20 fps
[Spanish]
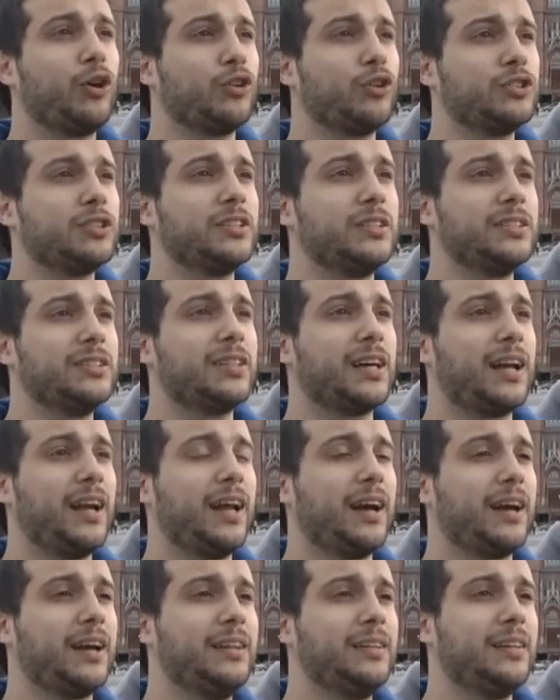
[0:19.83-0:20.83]
concientizar a
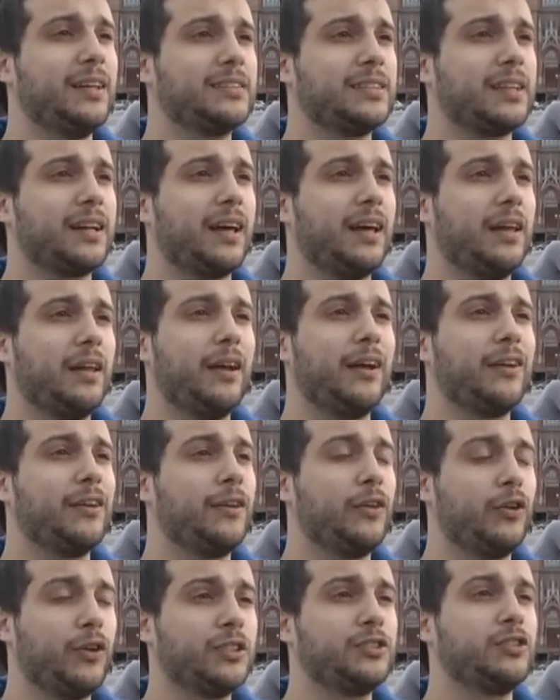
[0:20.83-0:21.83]
la gente acerca de la
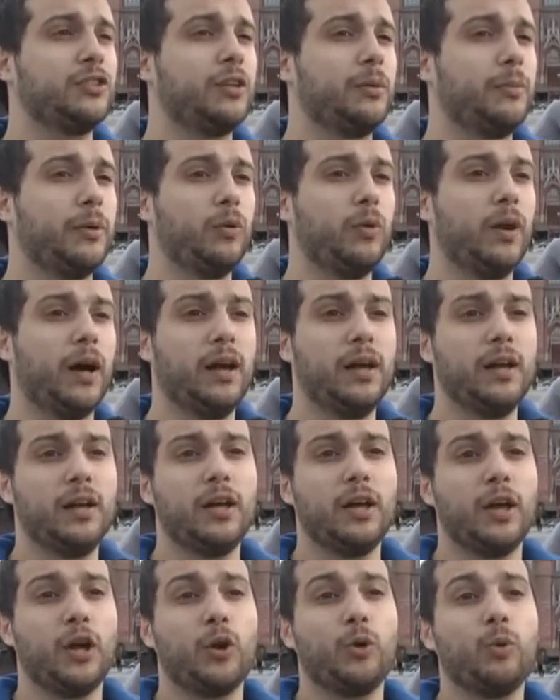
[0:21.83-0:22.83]
donación de médula.
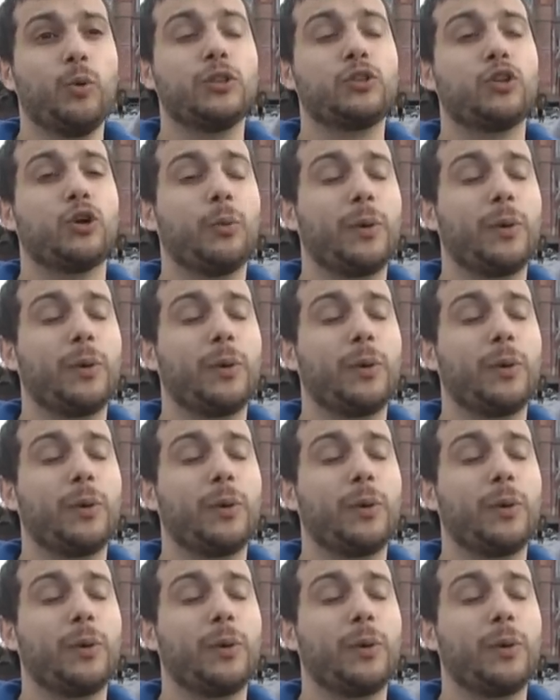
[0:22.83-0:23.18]
Nuestro